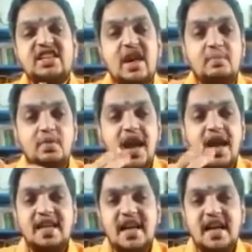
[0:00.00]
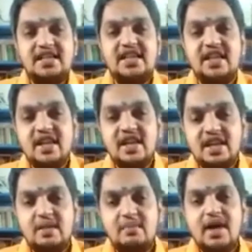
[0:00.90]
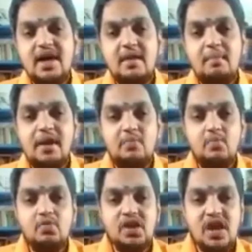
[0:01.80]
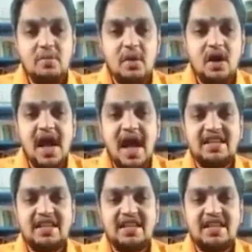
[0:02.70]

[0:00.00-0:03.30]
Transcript: செபுலாகிக் ஆசிட் இந்த மாதிரி பல முக்கியமான